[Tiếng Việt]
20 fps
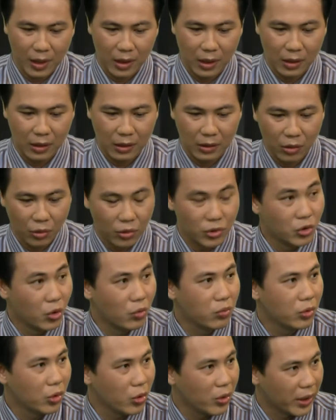nội
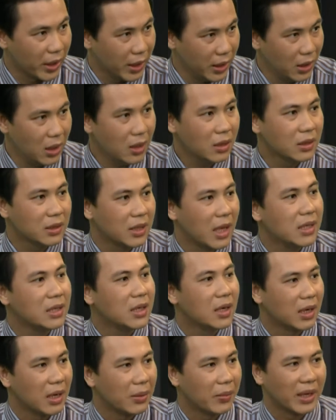dung độ kiến thức xây
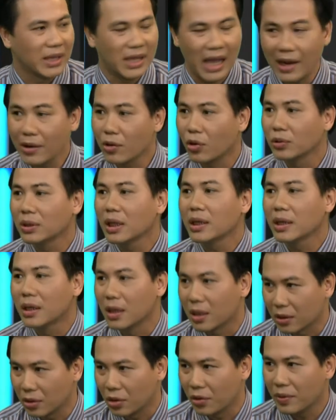dựng nên một cái thái độ tích
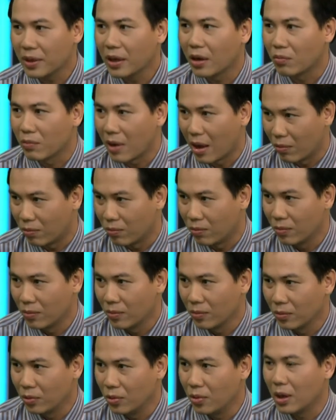cực đối với cộng đồng
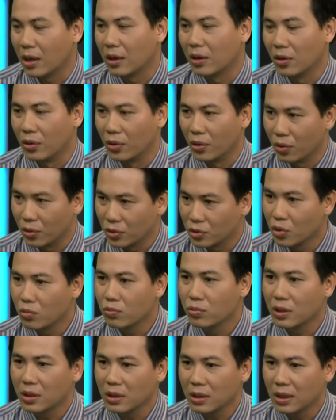đúng không? rồi nội
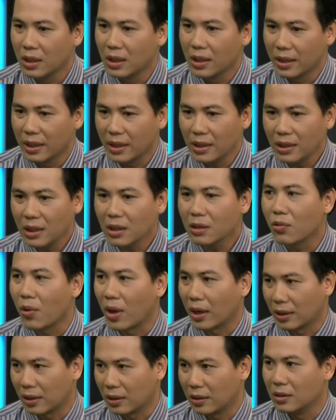dung những kiến thức
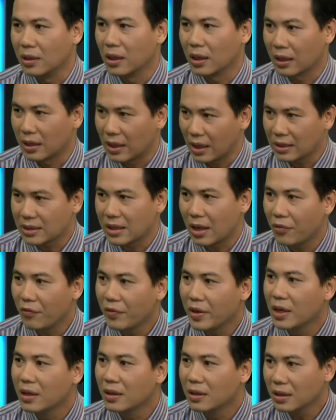luật được các giáo
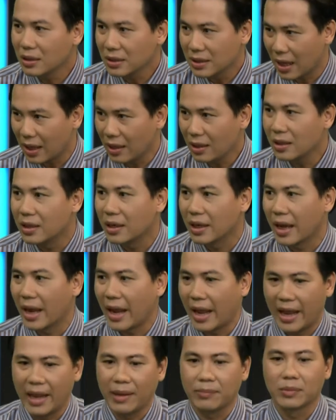viên hướng dẫn được các
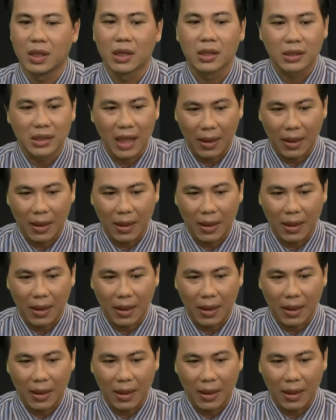em thực tập